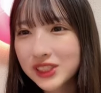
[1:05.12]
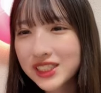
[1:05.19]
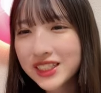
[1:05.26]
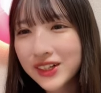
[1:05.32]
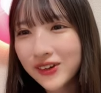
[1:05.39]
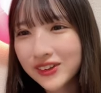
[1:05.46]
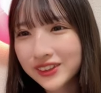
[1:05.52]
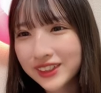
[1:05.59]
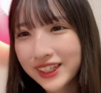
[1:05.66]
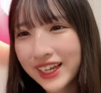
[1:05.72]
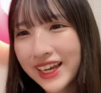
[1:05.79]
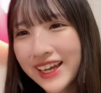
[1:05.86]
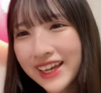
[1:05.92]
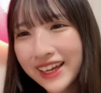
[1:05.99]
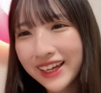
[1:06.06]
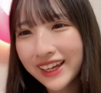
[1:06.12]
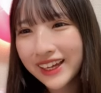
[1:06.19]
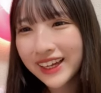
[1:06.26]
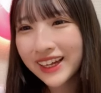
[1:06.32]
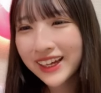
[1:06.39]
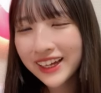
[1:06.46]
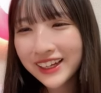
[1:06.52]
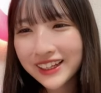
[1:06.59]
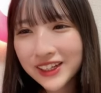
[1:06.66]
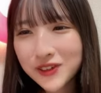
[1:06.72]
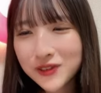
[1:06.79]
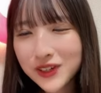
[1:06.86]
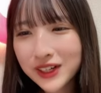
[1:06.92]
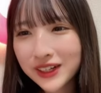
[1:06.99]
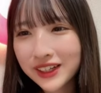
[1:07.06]
もちろんえー、や
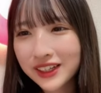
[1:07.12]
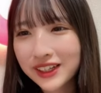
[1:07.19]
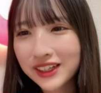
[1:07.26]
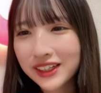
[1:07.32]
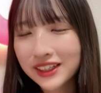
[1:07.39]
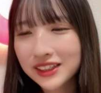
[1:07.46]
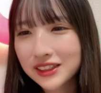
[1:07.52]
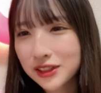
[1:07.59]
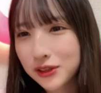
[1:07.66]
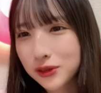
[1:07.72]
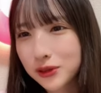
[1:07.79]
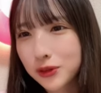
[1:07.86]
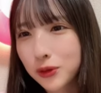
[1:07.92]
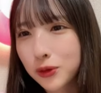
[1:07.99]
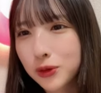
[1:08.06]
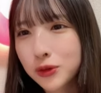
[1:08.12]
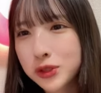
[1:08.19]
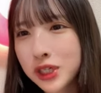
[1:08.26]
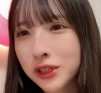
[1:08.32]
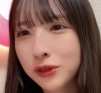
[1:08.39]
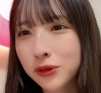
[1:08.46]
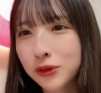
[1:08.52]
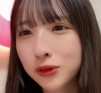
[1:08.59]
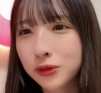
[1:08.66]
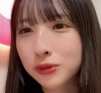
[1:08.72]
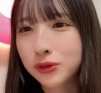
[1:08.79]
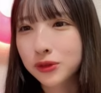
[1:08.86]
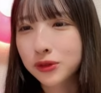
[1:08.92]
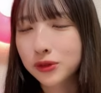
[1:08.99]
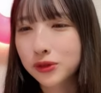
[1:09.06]
ばいちょっとここちゃんのことも
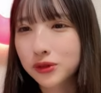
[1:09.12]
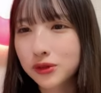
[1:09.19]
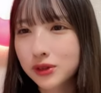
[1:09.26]
好